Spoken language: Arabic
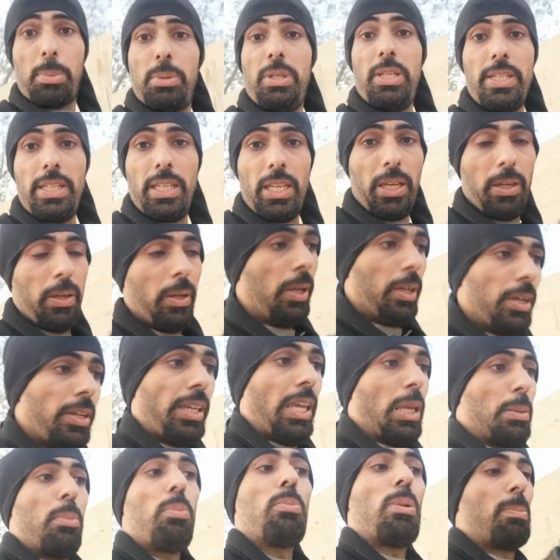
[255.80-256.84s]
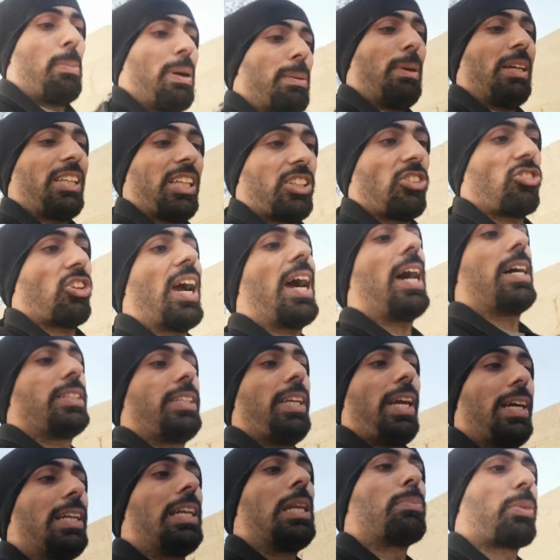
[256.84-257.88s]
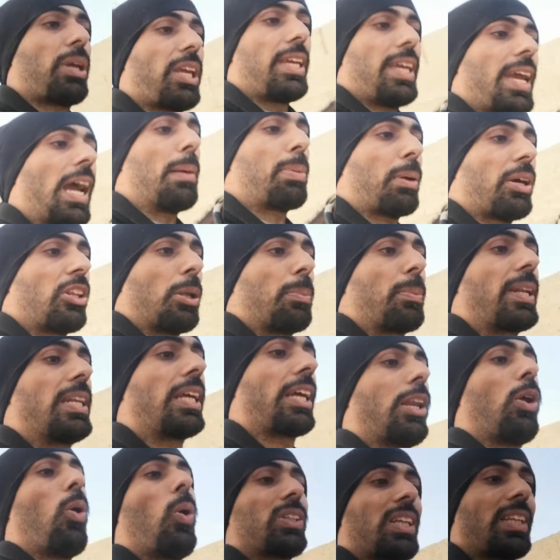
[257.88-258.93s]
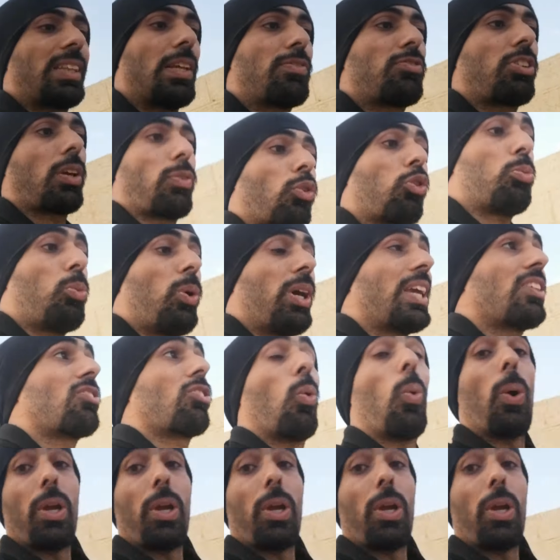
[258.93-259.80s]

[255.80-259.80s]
طبيعيه يعني ما تحتاج احد يعلمك يعني اياها بقدر ما انك لو حطيت نفسك في وضع معين